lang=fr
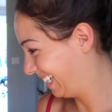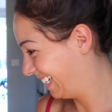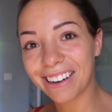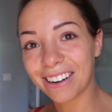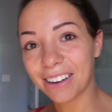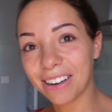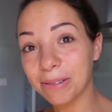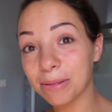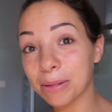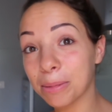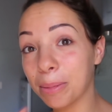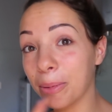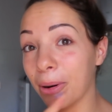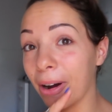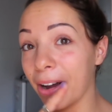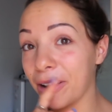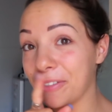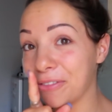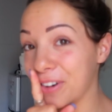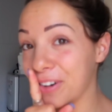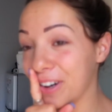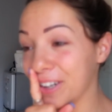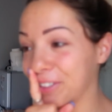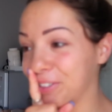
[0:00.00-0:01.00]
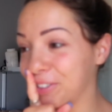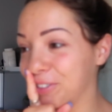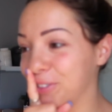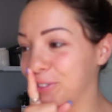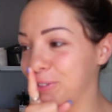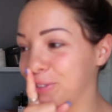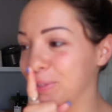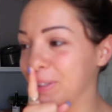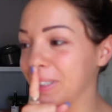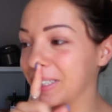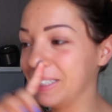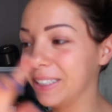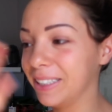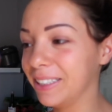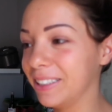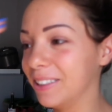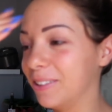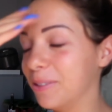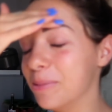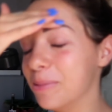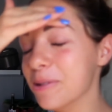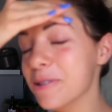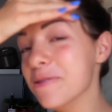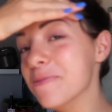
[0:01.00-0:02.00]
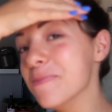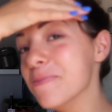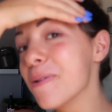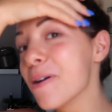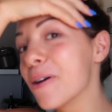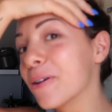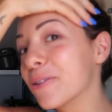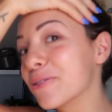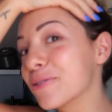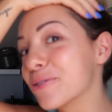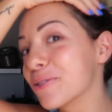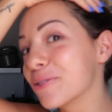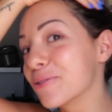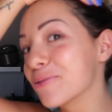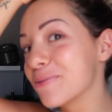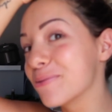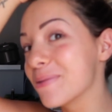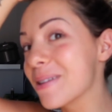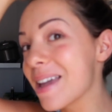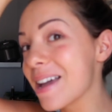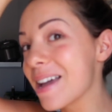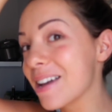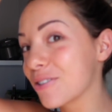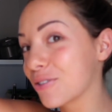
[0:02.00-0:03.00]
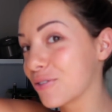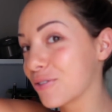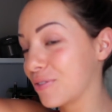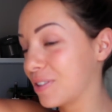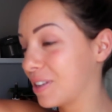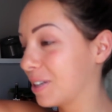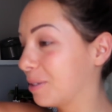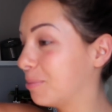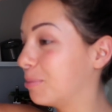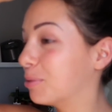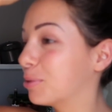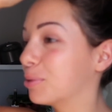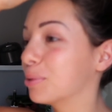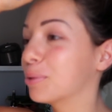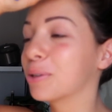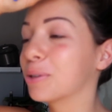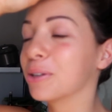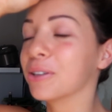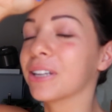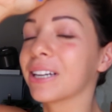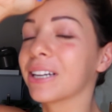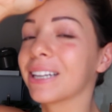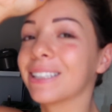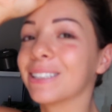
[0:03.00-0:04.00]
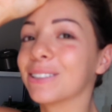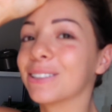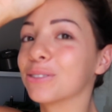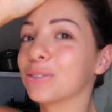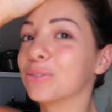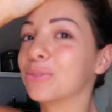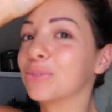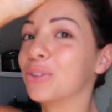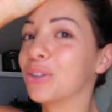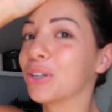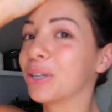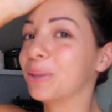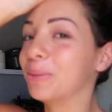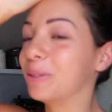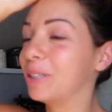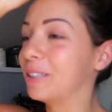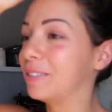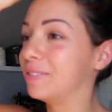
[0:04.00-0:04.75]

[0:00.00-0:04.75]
Comme vous pourrez voir, je suis de bonne humeur aujourd'hui. Hein. Je vais dire beaucoup de conneries dans ce vlog à mon